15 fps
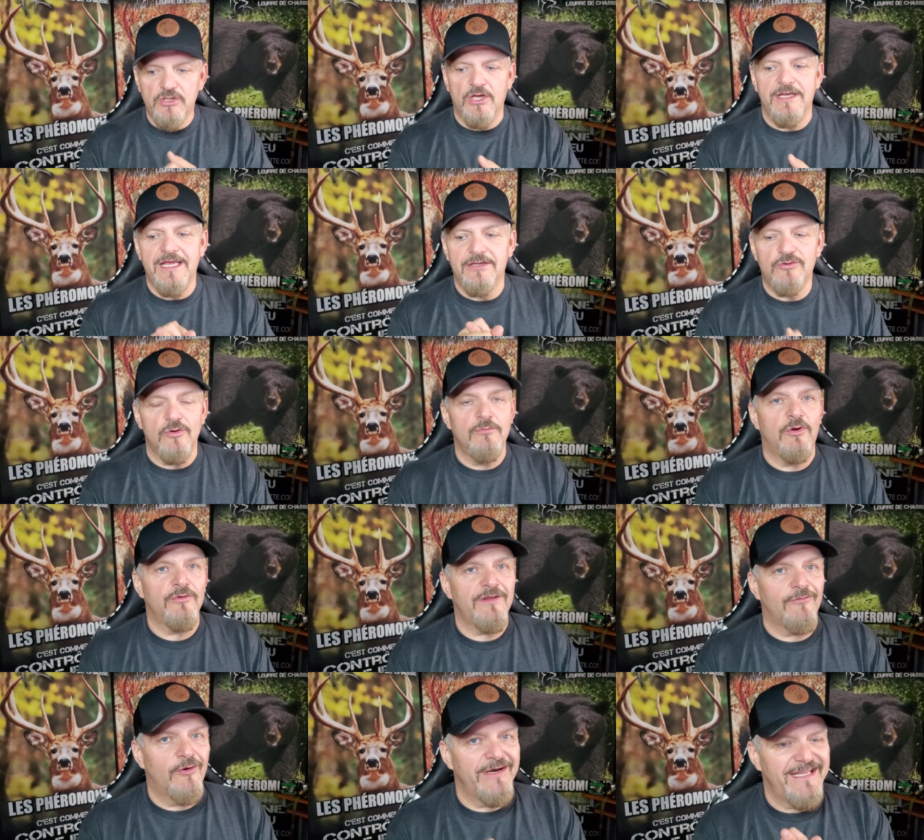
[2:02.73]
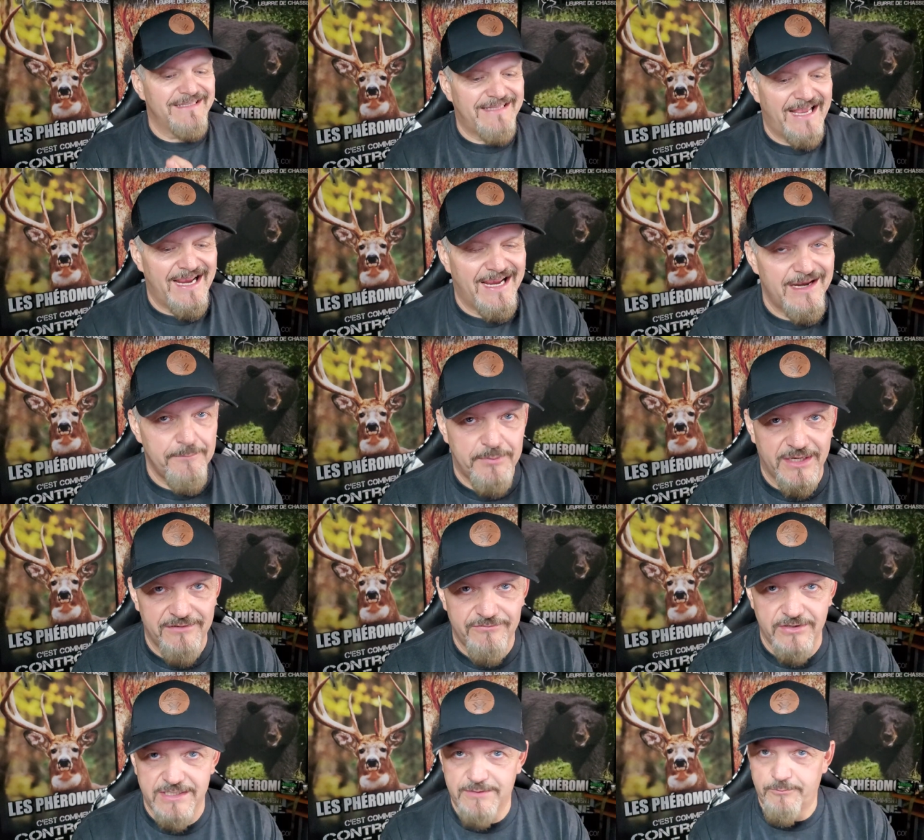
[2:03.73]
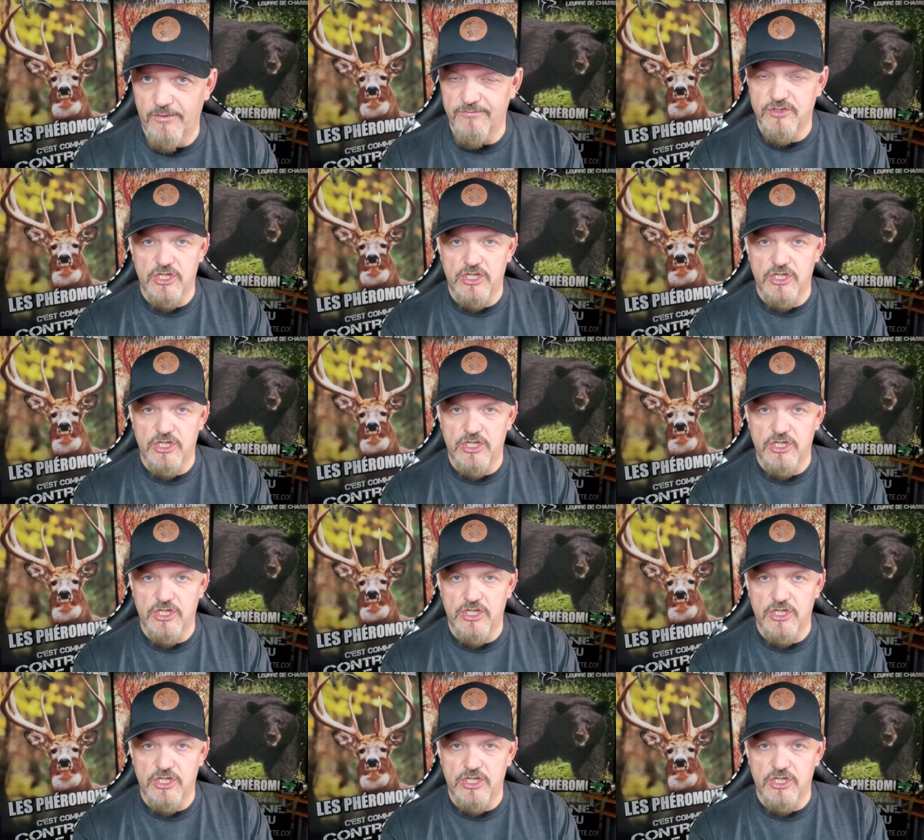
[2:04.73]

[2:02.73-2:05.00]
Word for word: donné à tout le monde d'avoir des terrains privés qui peuvent